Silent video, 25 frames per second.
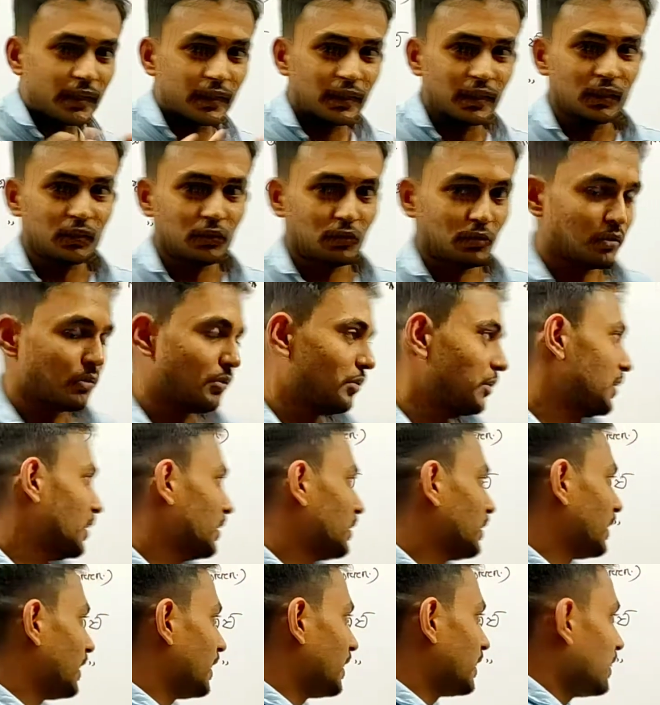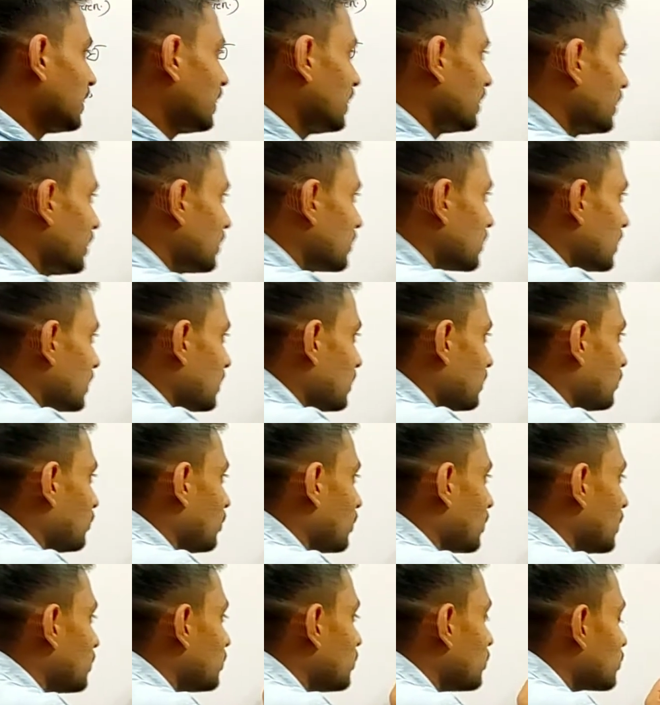না ঋণাত্মক অর্থাৎ এটা এদের সাথে
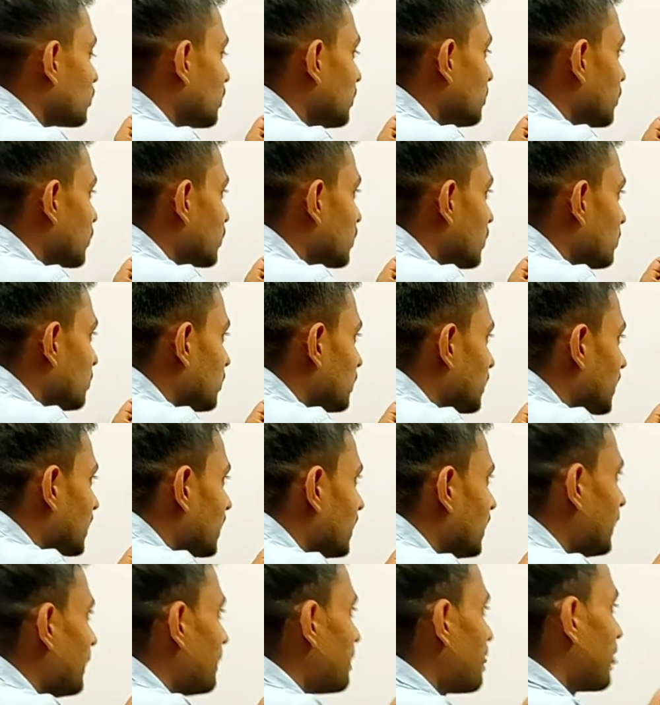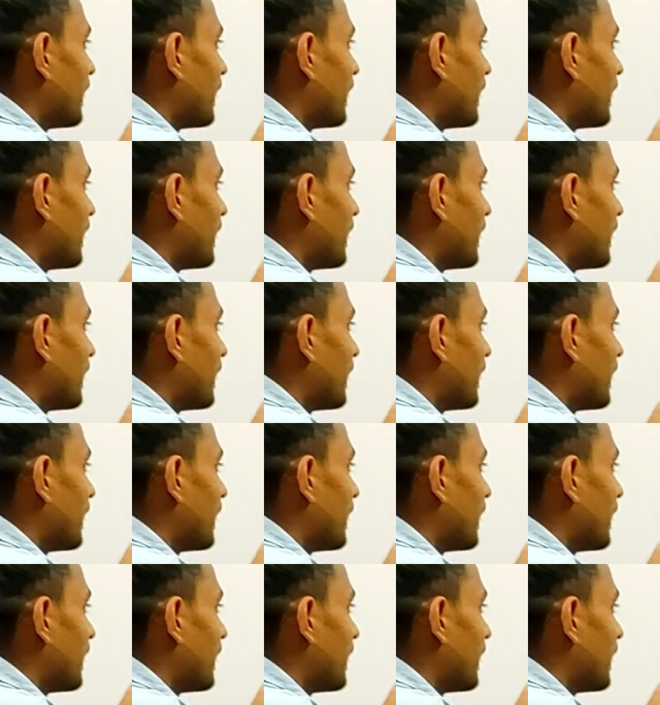ধনাত্মক সম্পর্ক বলতে কি